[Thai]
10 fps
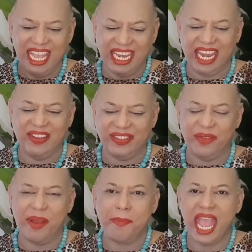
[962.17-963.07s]
ไหนดูซิ
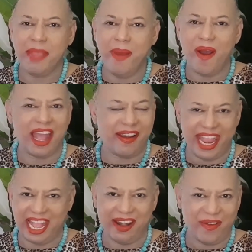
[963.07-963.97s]
ว่าไพ่บอกอะไร
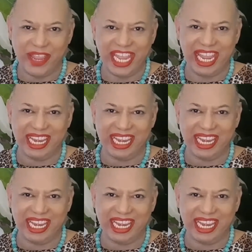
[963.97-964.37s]
กับเราอีก